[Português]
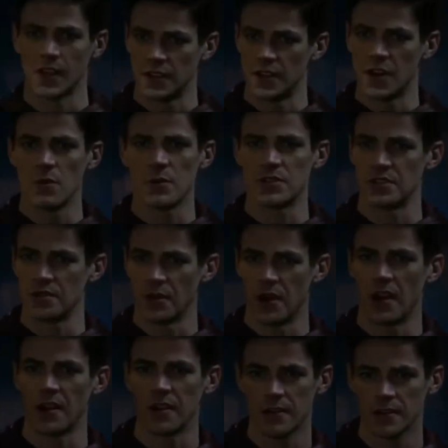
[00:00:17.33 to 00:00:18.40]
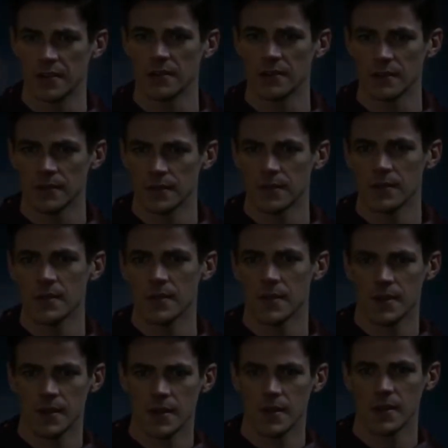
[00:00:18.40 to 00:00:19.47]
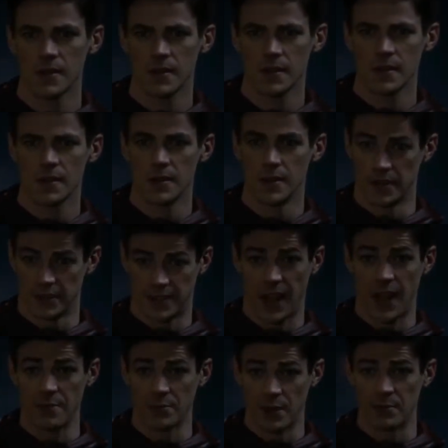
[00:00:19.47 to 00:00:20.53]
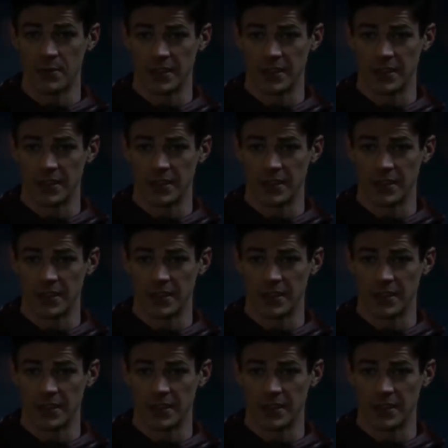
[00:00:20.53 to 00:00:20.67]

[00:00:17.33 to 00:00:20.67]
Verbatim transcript: Eu sei o que você é. É um resquício do